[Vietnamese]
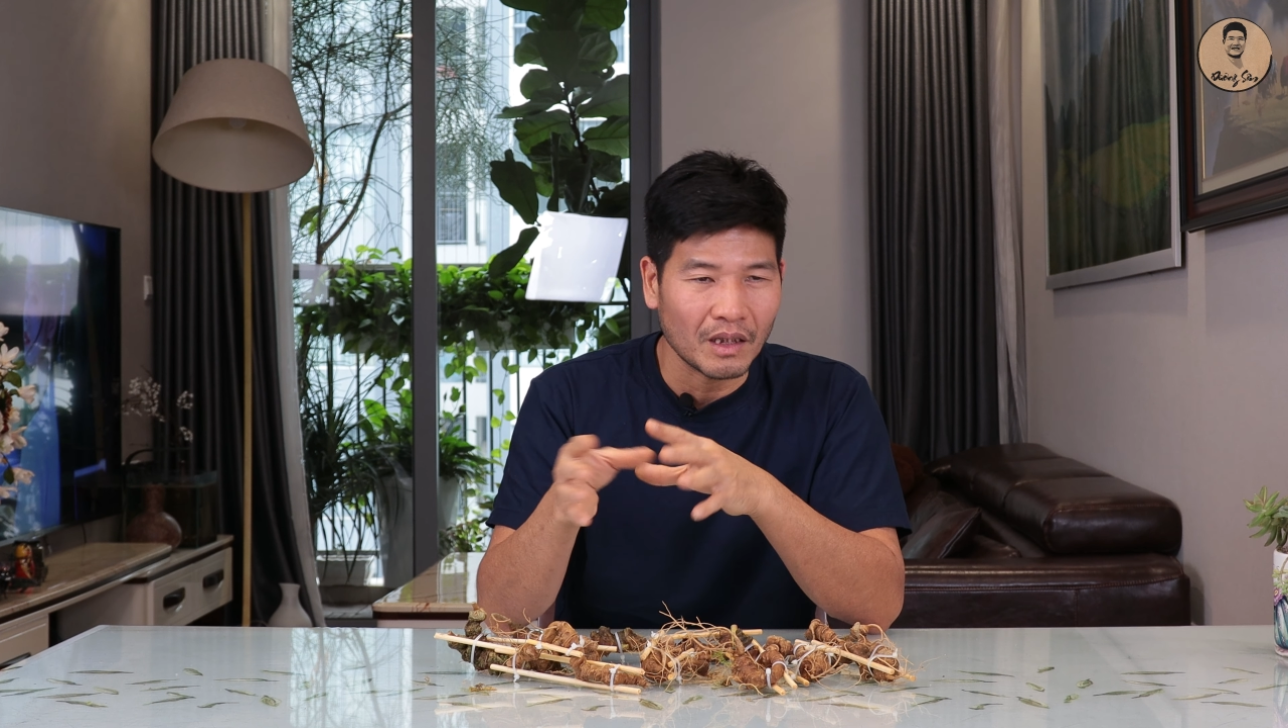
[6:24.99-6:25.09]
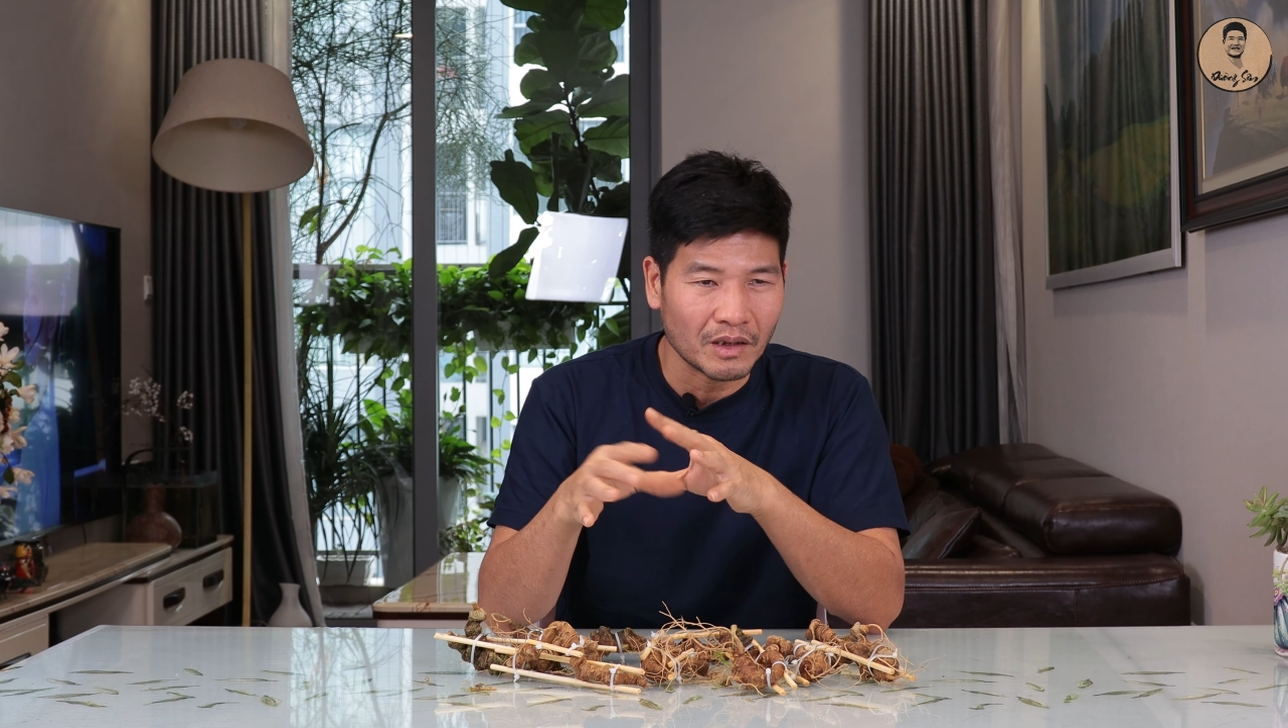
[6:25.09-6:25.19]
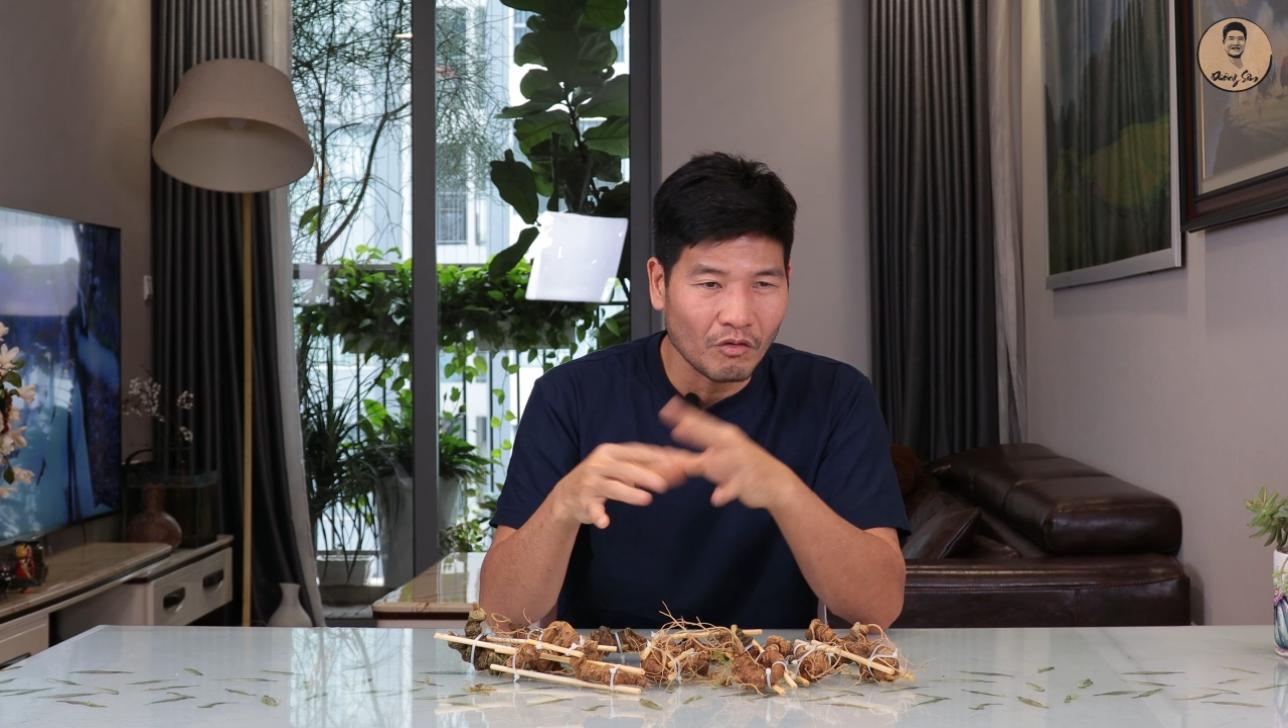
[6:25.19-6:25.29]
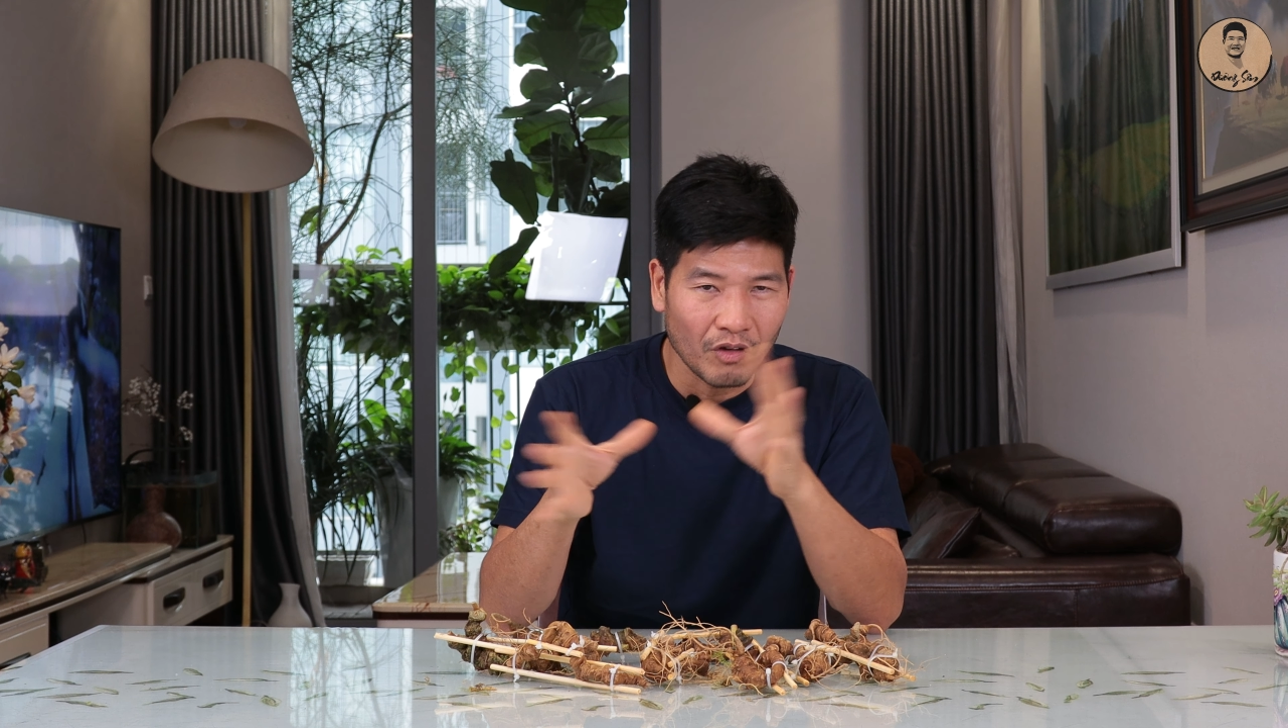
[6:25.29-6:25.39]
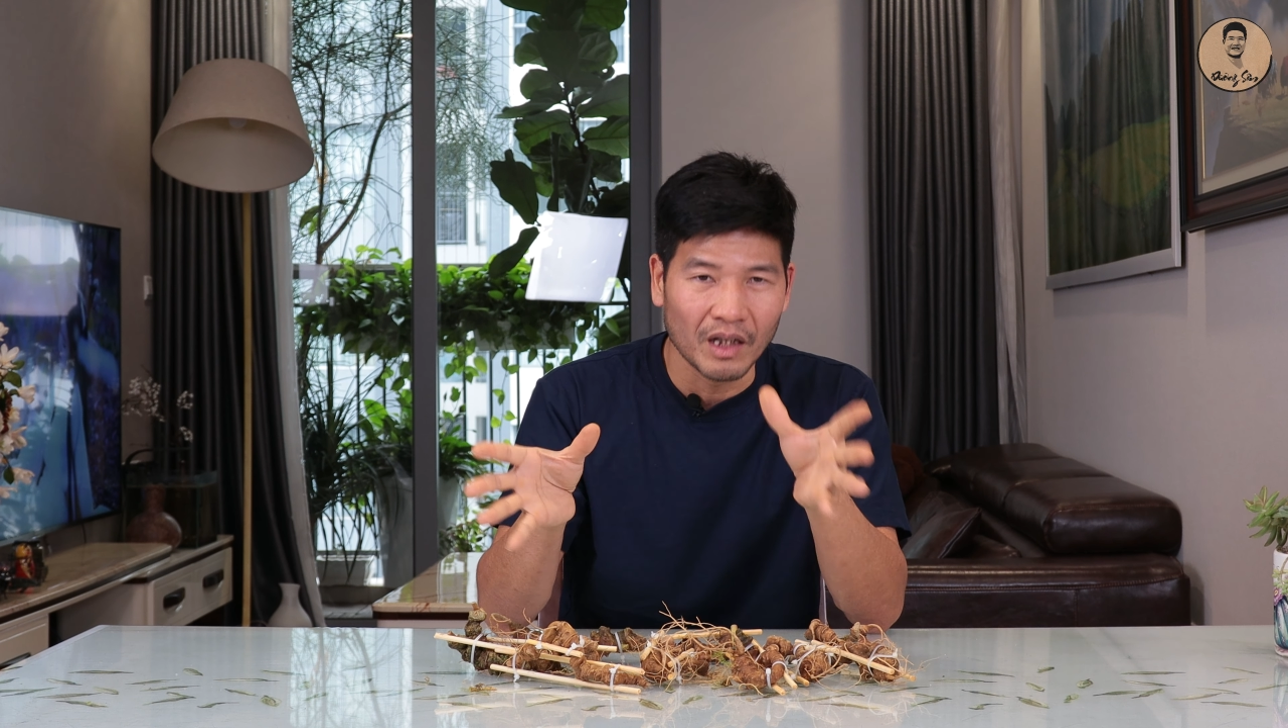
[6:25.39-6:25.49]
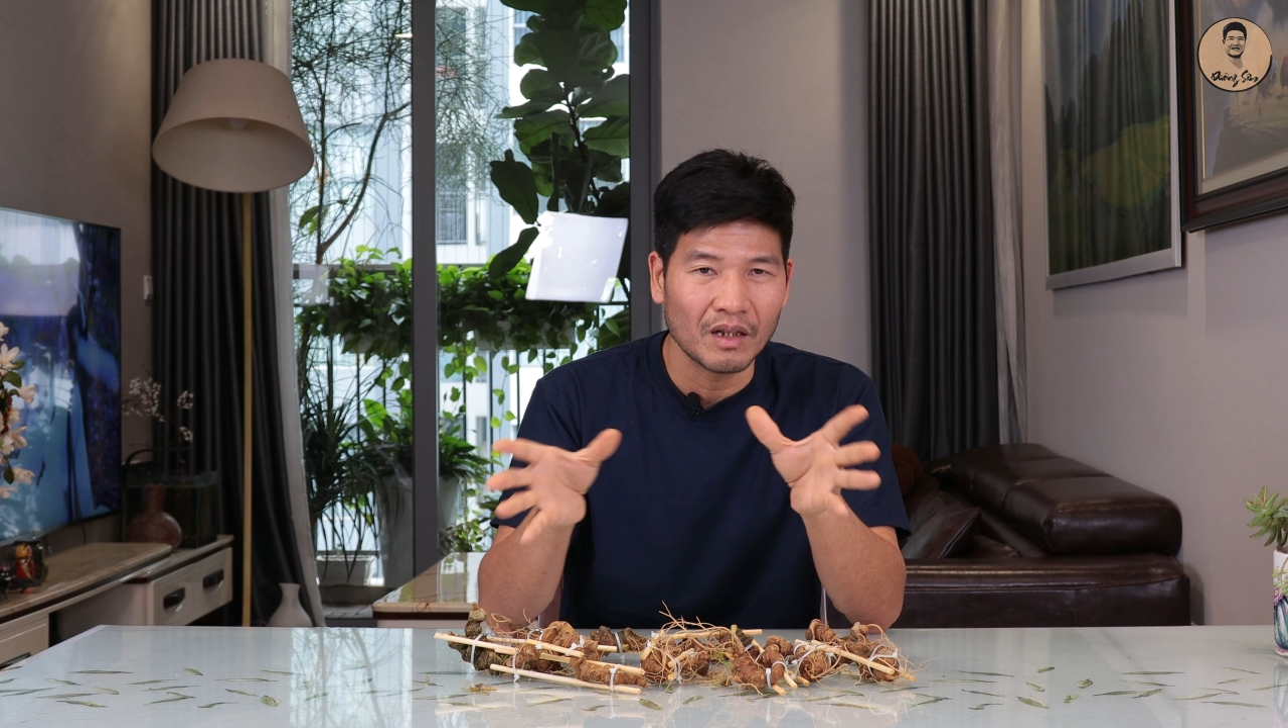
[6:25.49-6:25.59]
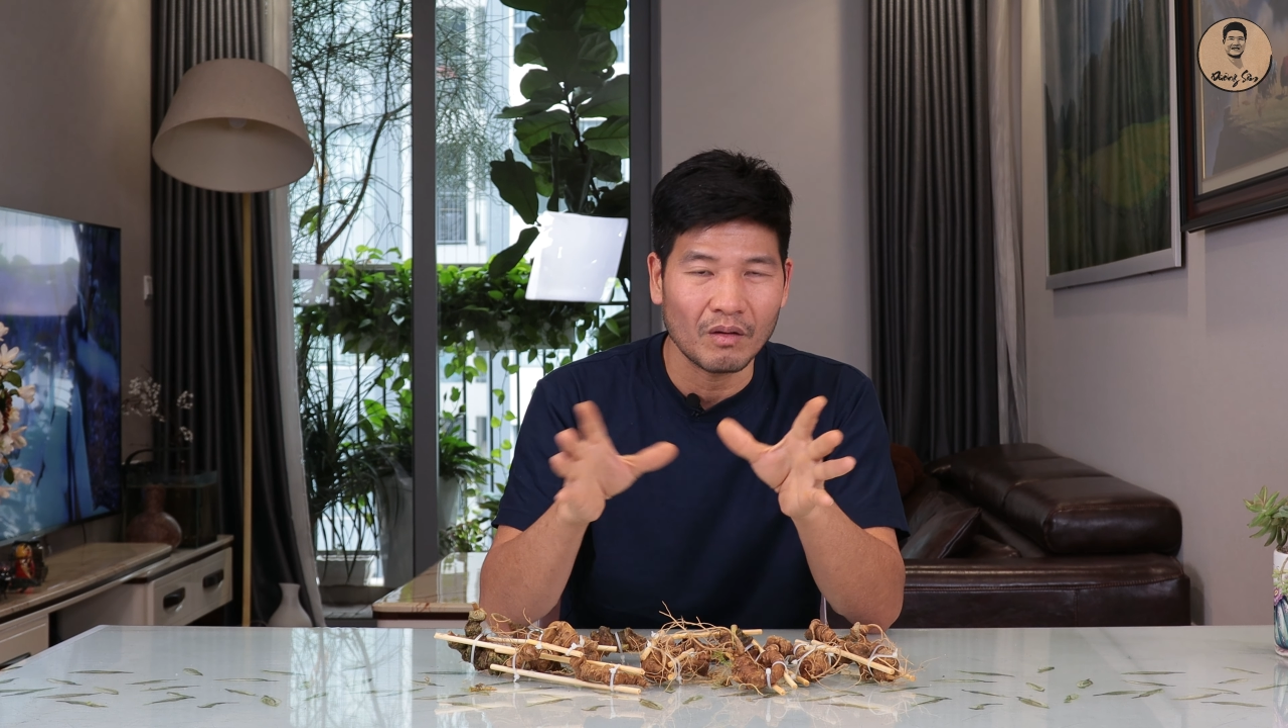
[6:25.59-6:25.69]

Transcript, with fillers: ở trong vườn,